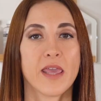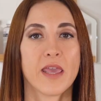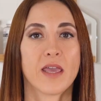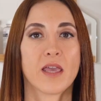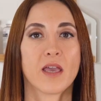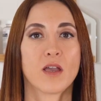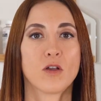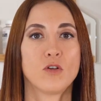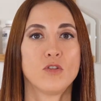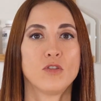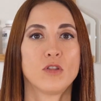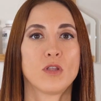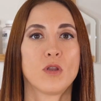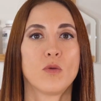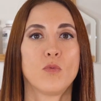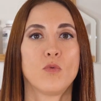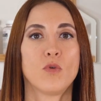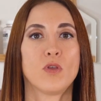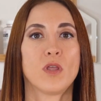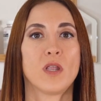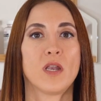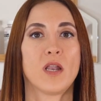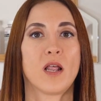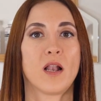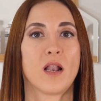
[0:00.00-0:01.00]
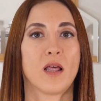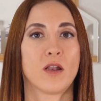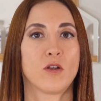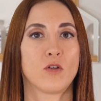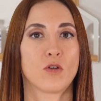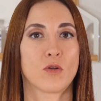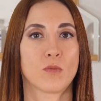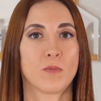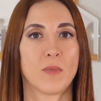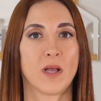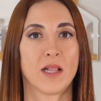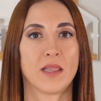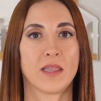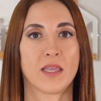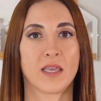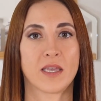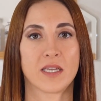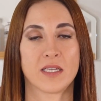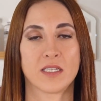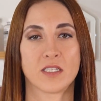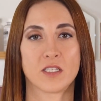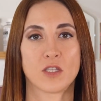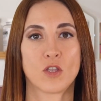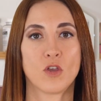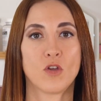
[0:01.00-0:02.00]
y que contribuyen a la normal
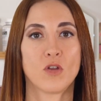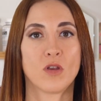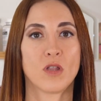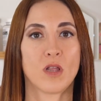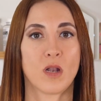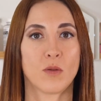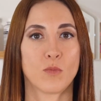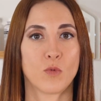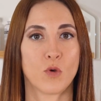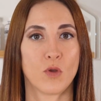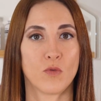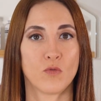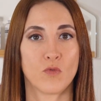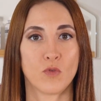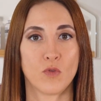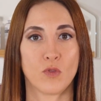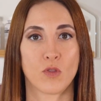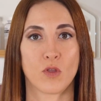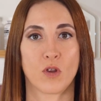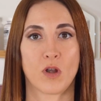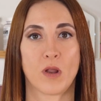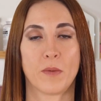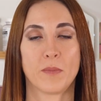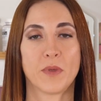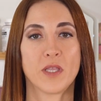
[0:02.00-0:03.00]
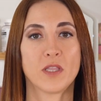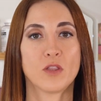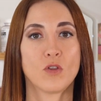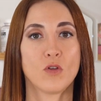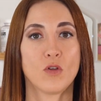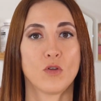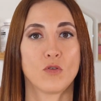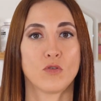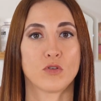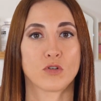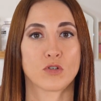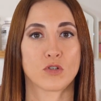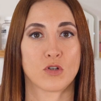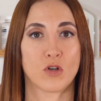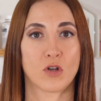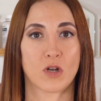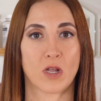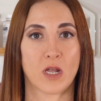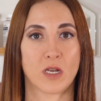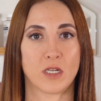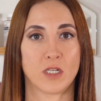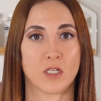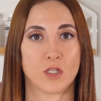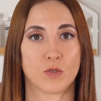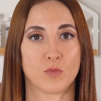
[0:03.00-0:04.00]
digestión y al buen funcionamiento de nuestro
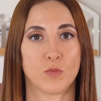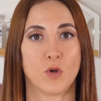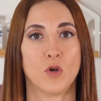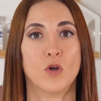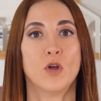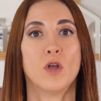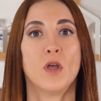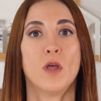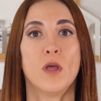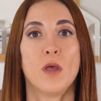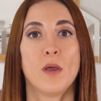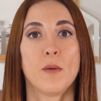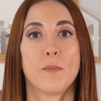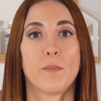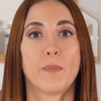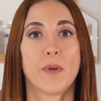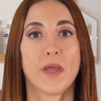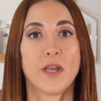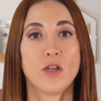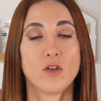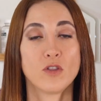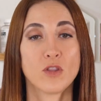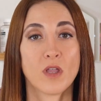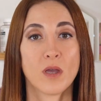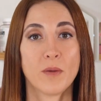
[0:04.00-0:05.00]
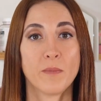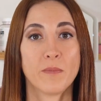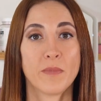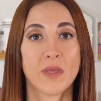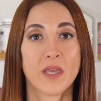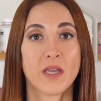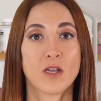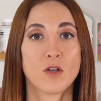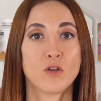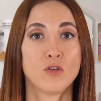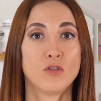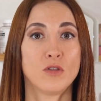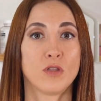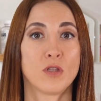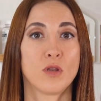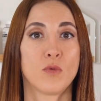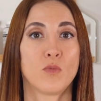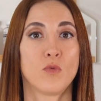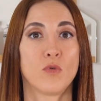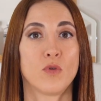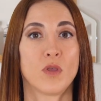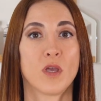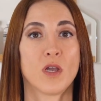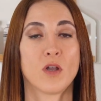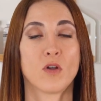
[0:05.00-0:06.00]
organismo, pero también
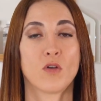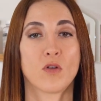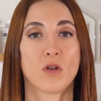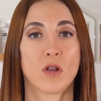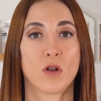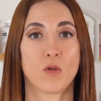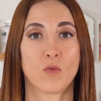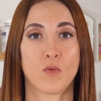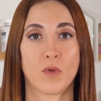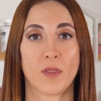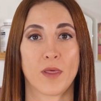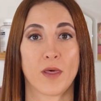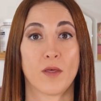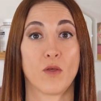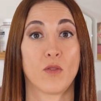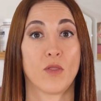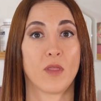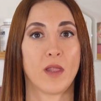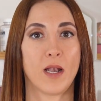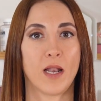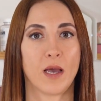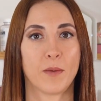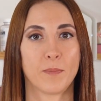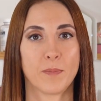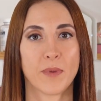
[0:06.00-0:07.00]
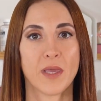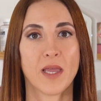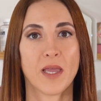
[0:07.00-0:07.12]
contribuyen con el cuidado de la